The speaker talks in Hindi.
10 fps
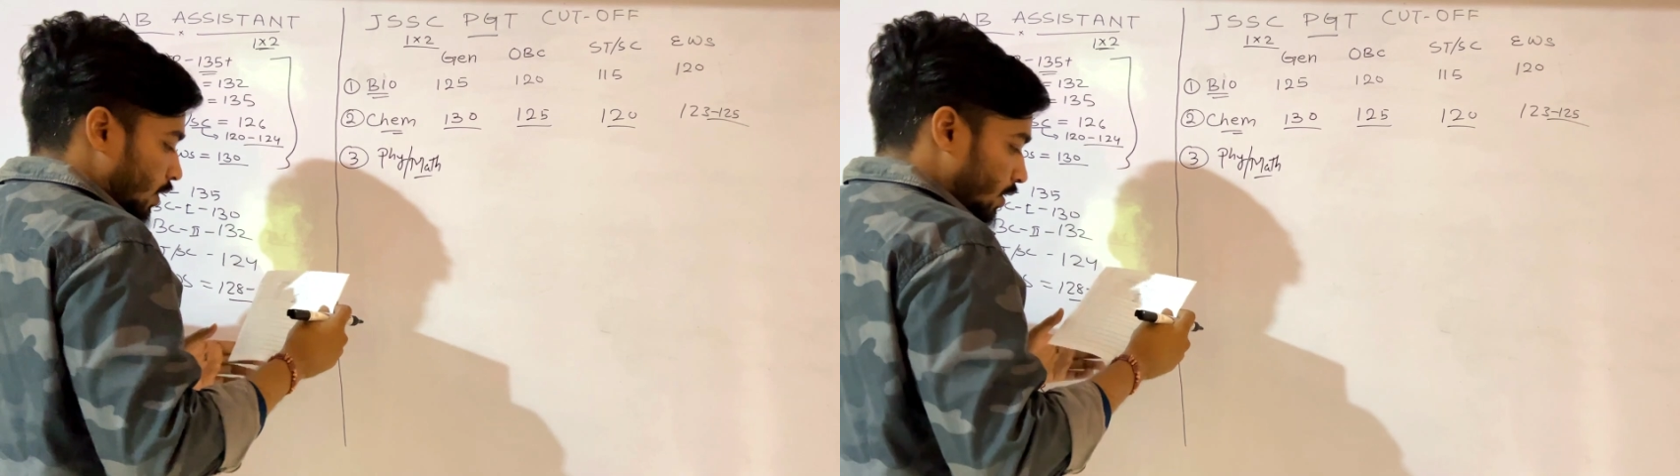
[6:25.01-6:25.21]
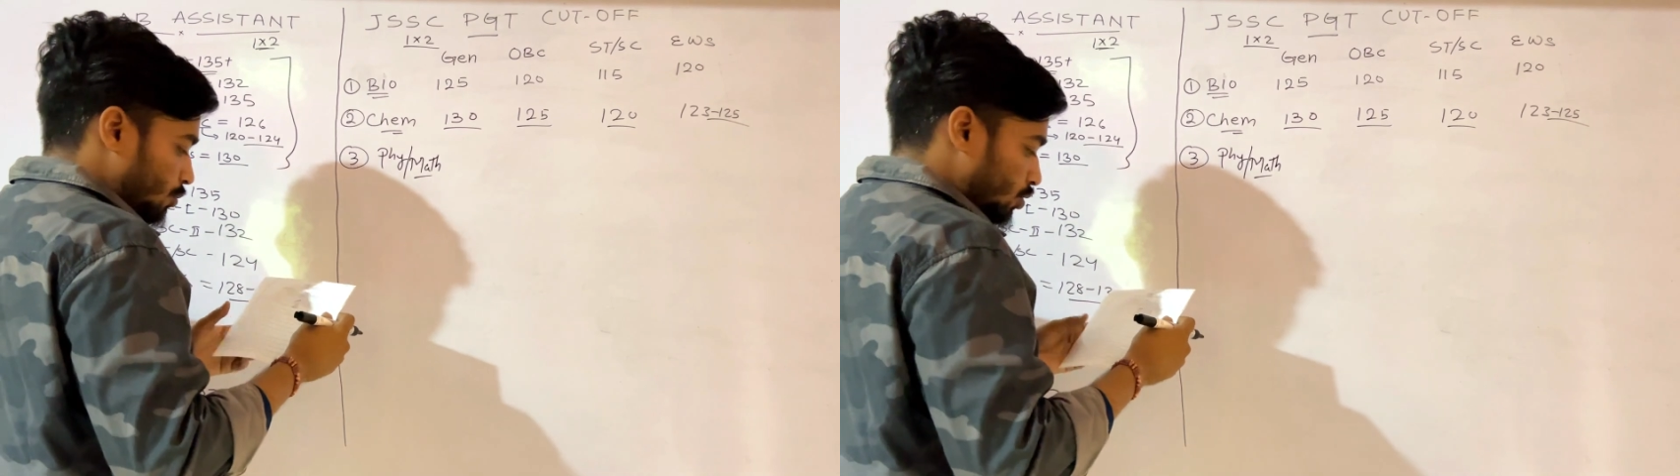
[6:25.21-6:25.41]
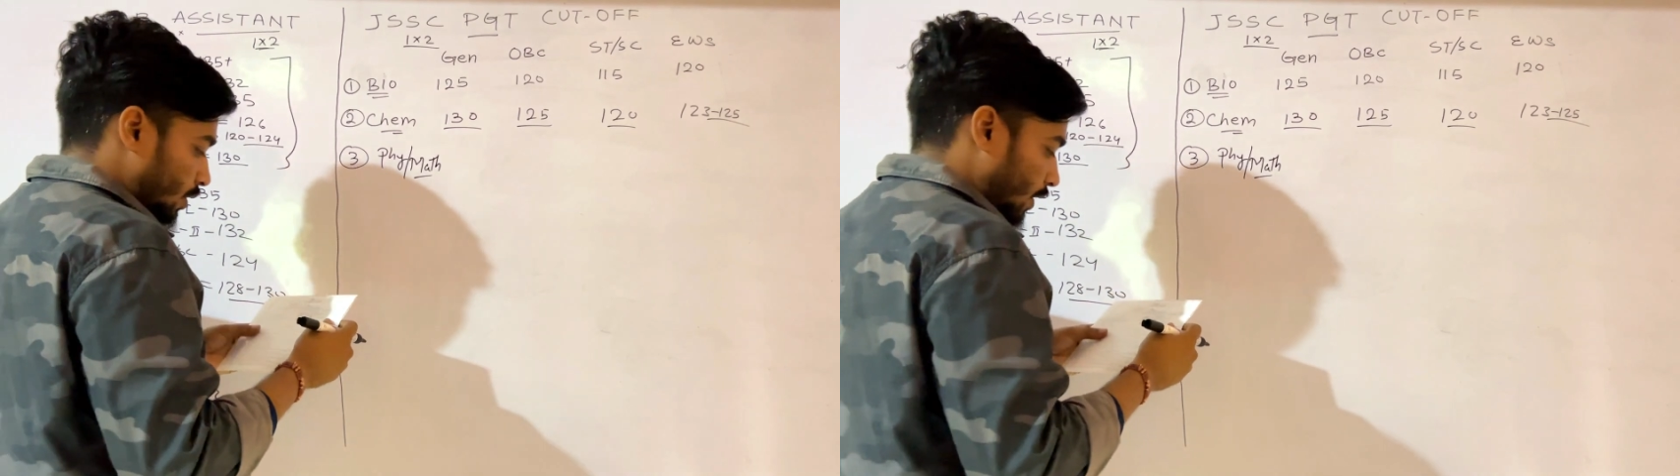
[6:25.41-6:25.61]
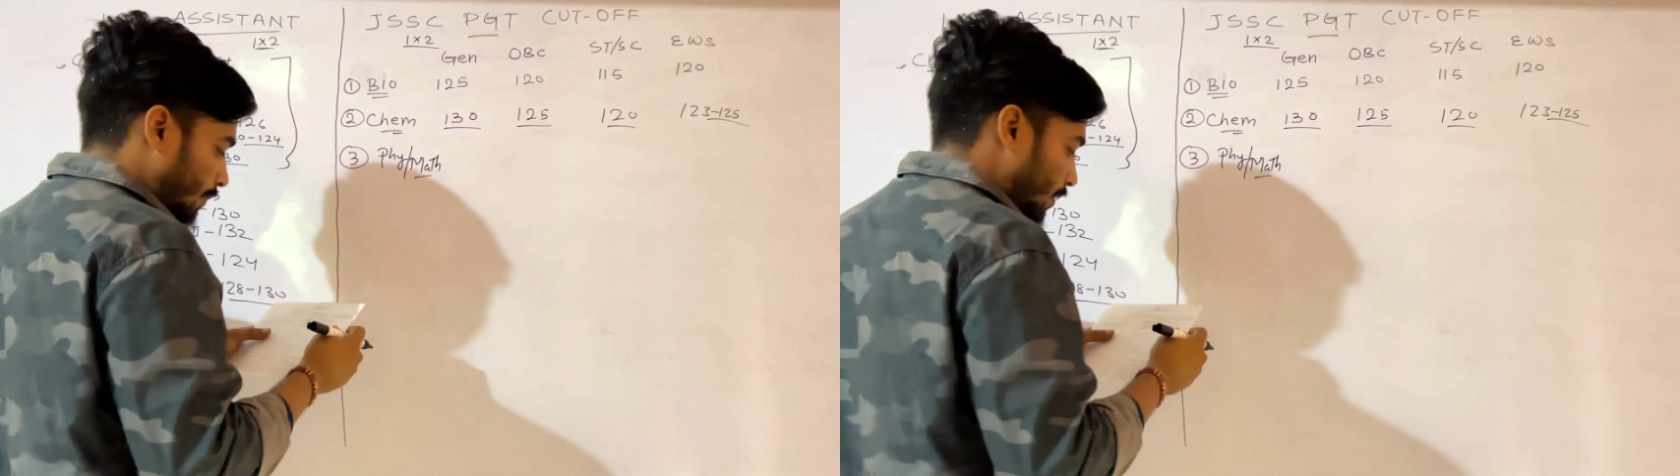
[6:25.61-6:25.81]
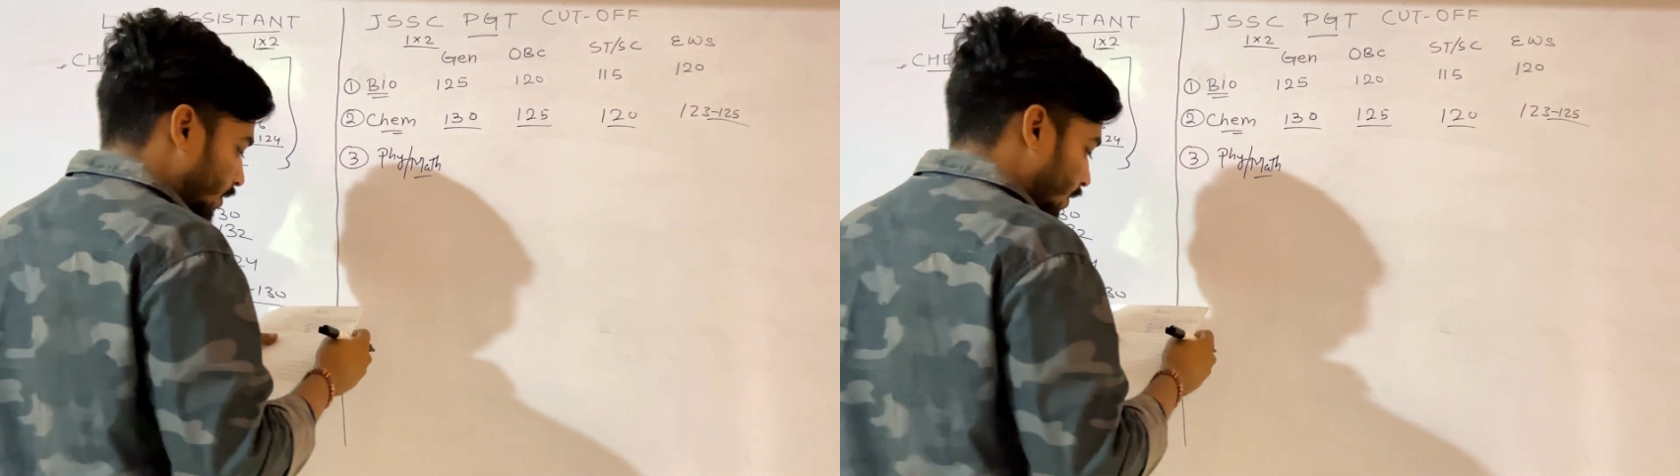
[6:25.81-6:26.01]
कटअप जो है यहाँ
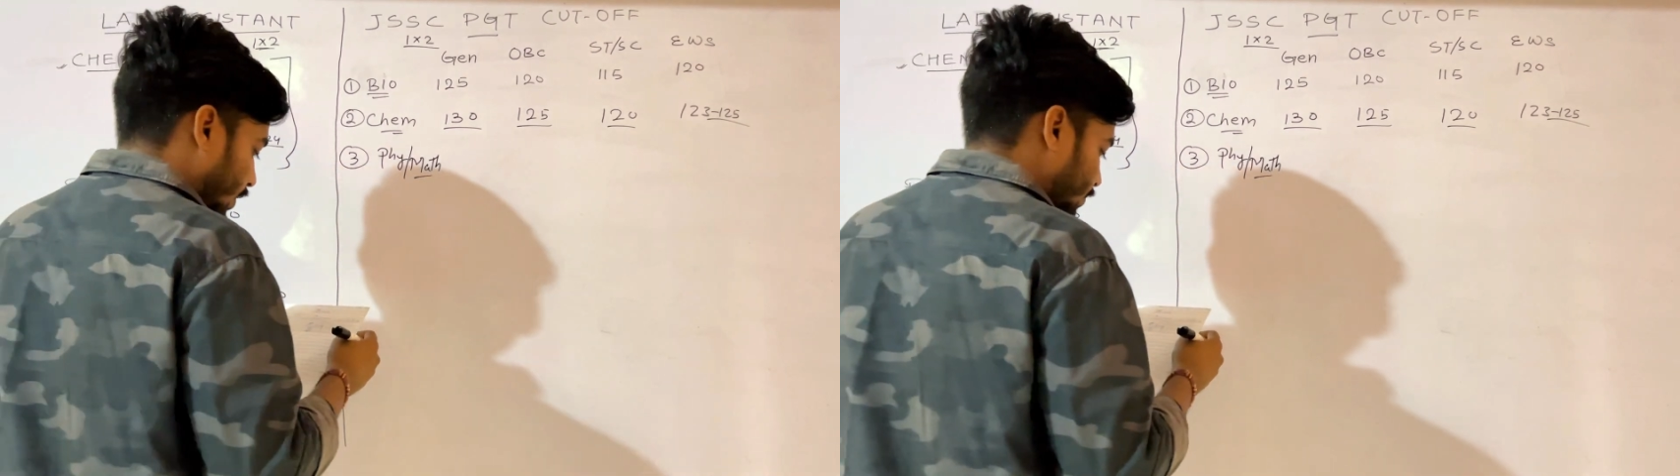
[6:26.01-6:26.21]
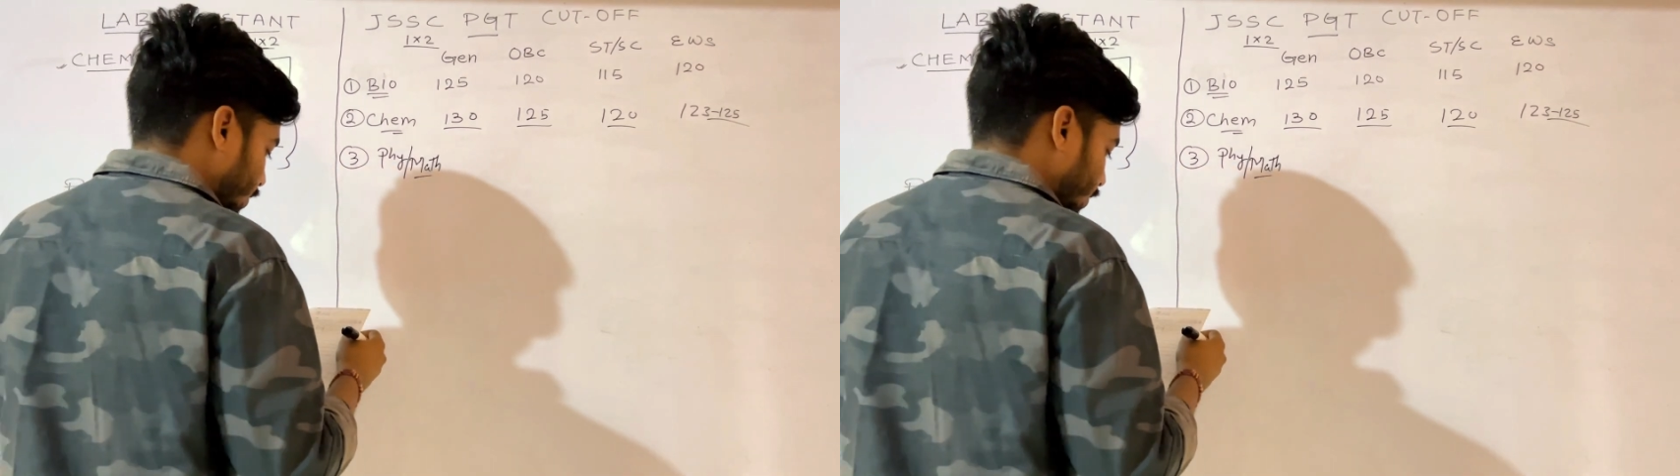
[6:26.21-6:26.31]
पे कम